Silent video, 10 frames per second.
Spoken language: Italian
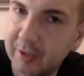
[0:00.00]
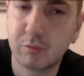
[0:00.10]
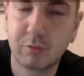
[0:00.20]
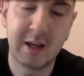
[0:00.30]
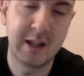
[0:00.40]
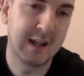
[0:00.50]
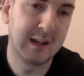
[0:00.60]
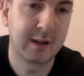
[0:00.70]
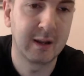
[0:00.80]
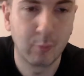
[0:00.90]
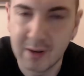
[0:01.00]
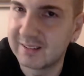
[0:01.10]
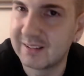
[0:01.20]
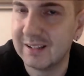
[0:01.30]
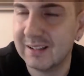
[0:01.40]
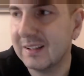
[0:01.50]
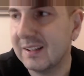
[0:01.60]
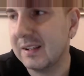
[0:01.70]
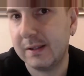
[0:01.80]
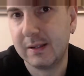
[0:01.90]
tutte le altre, questa
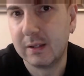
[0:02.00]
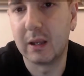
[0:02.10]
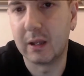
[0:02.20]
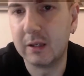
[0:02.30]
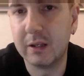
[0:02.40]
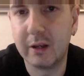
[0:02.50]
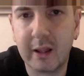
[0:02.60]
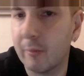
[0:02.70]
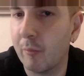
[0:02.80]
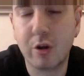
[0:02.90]
dire voglio